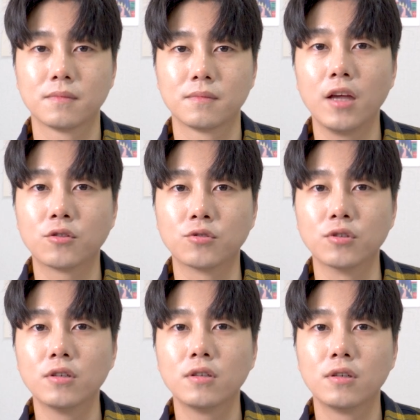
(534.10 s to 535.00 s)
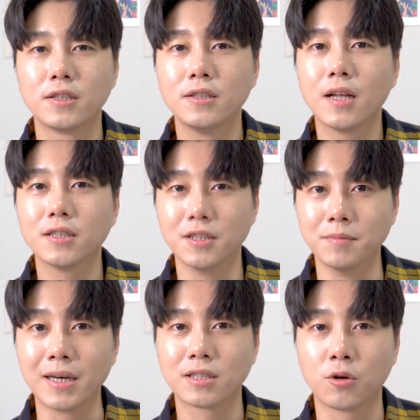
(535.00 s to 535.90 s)
헤이 hey 구글 신나는
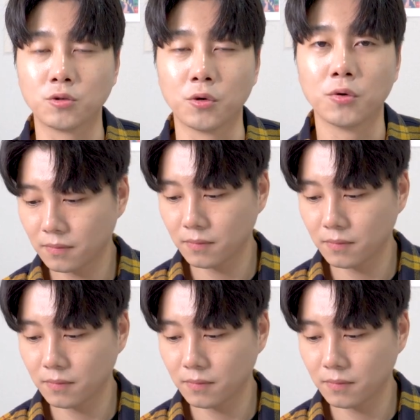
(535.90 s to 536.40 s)
음악 틀어줘.